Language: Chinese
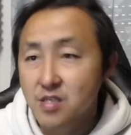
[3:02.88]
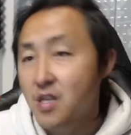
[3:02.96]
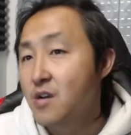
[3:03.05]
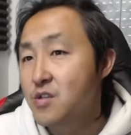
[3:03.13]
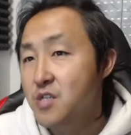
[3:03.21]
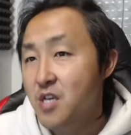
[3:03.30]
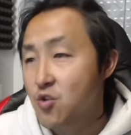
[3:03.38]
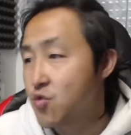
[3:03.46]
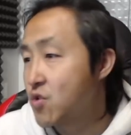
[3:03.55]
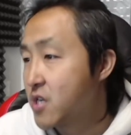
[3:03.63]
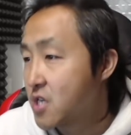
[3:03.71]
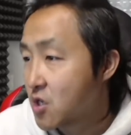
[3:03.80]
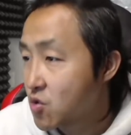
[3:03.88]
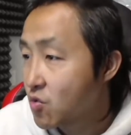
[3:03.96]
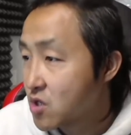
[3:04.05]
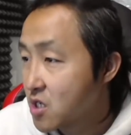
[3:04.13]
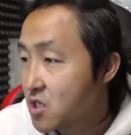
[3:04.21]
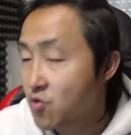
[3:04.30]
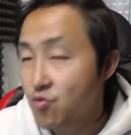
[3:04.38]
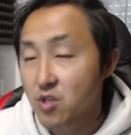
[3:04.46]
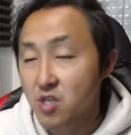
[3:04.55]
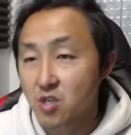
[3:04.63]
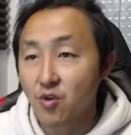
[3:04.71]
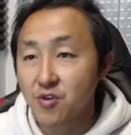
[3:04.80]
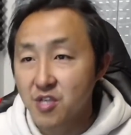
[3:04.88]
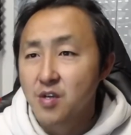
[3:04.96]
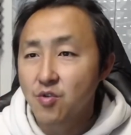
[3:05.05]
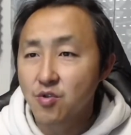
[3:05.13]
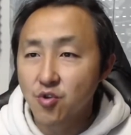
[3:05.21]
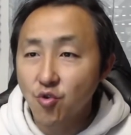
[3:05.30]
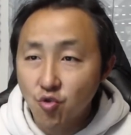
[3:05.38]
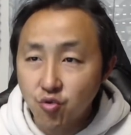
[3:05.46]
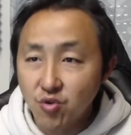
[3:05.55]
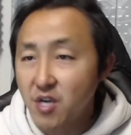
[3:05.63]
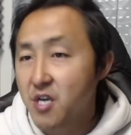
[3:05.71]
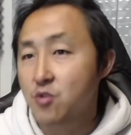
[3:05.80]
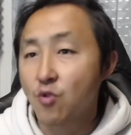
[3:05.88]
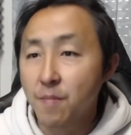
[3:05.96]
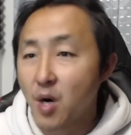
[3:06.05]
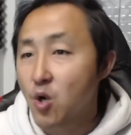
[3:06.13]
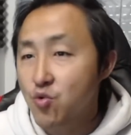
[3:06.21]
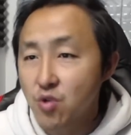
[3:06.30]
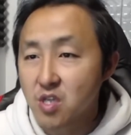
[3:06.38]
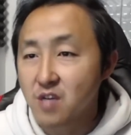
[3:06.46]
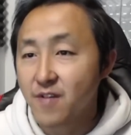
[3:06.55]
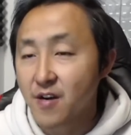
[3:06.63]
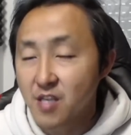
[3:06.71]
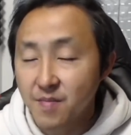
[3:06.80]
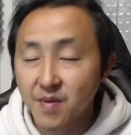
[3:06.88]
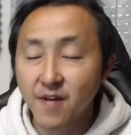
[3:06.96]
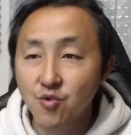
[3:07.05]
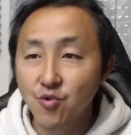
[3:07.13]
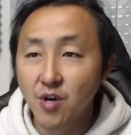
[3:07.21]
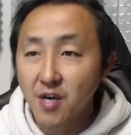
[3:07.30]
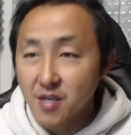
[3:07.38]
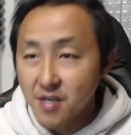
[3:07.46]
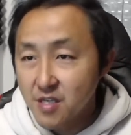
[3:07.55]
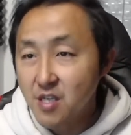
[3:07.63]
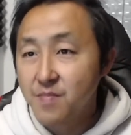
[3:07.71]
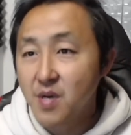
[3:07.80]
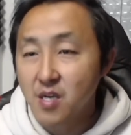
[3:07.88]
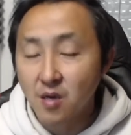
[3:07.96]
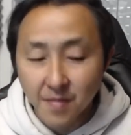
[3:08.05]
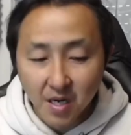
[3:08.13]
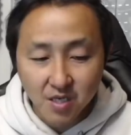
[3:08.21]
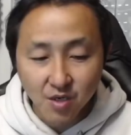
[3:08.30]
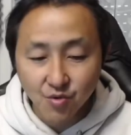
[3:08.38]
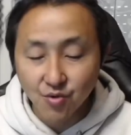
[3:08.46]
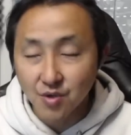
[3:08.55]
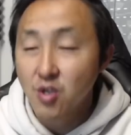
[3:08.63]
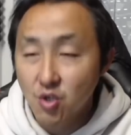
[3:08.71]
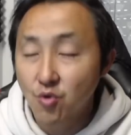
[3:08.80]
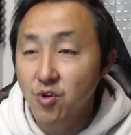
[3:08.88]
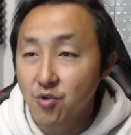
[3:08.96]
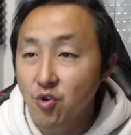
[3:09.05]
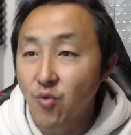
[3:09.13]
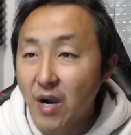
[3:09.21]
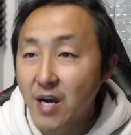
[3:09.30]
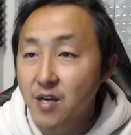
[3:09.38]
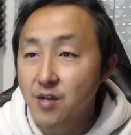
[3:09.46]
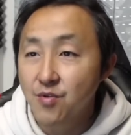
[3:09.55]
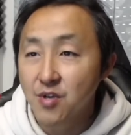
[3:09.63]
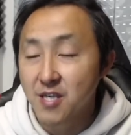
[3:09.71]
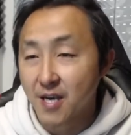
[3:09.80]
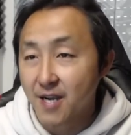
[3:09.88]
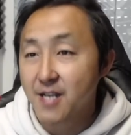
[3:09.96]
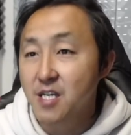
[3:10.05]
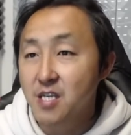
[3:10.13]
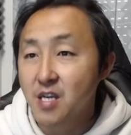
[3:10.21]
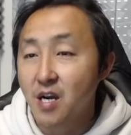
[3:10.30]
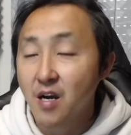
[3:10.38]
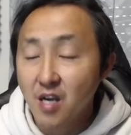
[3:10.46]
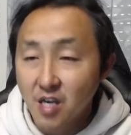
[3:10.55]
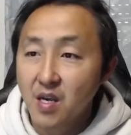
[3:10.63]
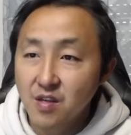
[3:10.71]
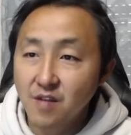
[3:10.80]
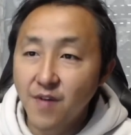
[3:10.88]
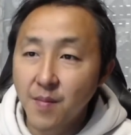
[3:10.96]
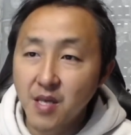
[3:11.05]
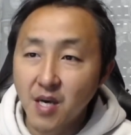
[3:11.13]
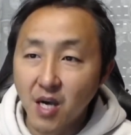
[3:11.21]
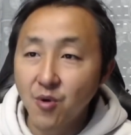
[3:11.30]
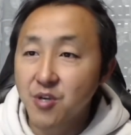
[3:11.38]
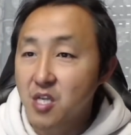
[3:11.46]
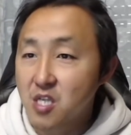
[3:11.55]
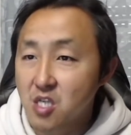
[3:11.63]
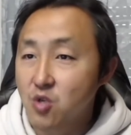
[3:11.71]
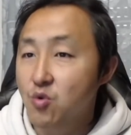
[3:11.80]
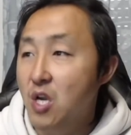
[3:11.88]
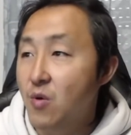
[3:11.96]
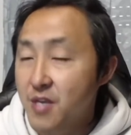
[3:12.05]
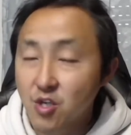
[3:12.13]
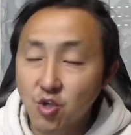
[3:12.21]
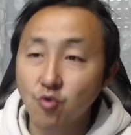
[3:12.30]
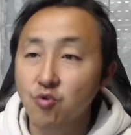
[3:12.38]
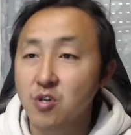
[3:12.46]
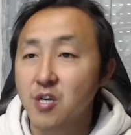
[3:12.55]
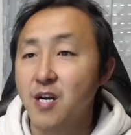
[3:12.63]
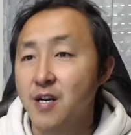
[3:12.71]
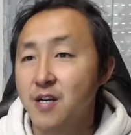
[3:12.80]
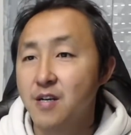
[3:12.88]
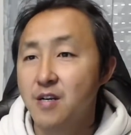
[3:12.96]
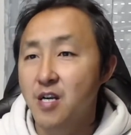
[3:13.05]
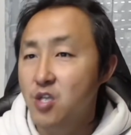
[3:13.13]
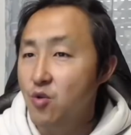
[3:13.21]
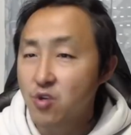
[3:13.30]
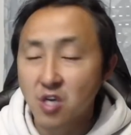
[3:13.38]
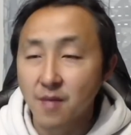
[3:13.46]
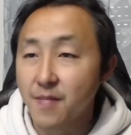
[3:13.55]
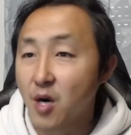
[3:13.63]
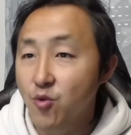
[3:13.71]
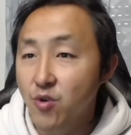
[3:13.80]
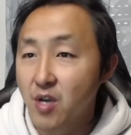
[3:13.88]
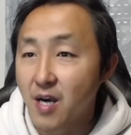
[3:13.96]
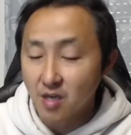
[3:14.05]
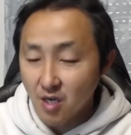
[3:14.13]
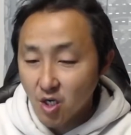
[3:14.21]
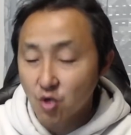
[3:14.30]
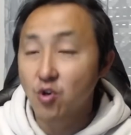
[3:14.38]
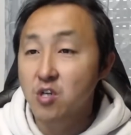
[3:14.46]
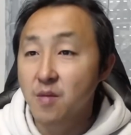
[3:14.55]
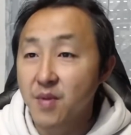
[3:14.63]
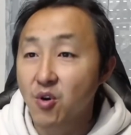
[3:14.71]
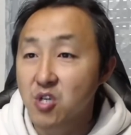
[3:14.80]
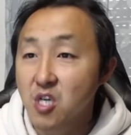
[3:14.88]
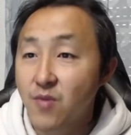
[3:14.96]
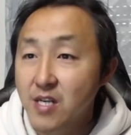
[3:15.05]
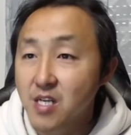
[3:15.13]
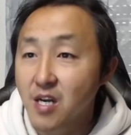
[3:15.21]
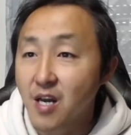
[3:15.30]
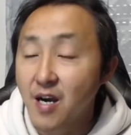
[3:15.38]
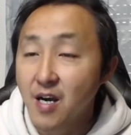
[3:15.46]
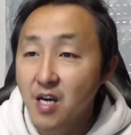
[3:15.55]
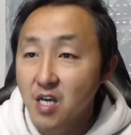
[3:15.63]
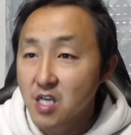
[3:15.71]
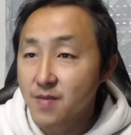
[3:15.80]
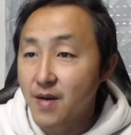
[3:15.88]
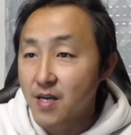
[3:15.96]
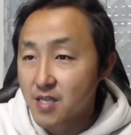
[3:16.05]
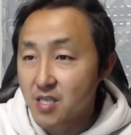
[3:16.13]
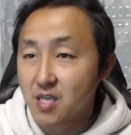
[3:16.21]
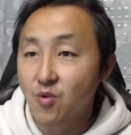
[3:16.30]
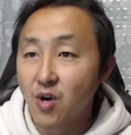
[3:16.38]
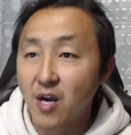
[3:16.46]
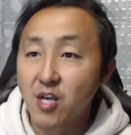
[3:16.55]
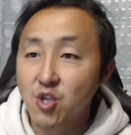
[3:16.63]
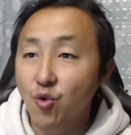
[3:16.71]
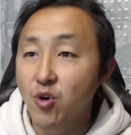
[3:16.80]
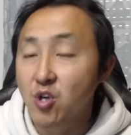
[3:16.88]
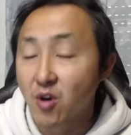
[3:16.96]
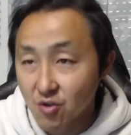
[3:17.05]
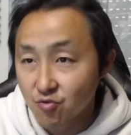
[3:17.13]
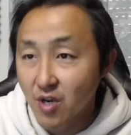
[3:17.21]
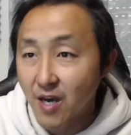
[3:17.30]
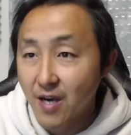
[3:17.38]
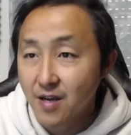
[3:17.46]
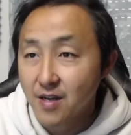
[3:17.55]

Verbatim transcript: 当时在处理这个动车事故的时候，就是就出现了很多矛盾的地方。你比方说，一边要忙着去就地去挖坑去掩盖真相，一方面呢，还有一些急救单位在救人。啊，这就很矛盾了，说是没有生还者了，是吧？结果还救个小孩出来，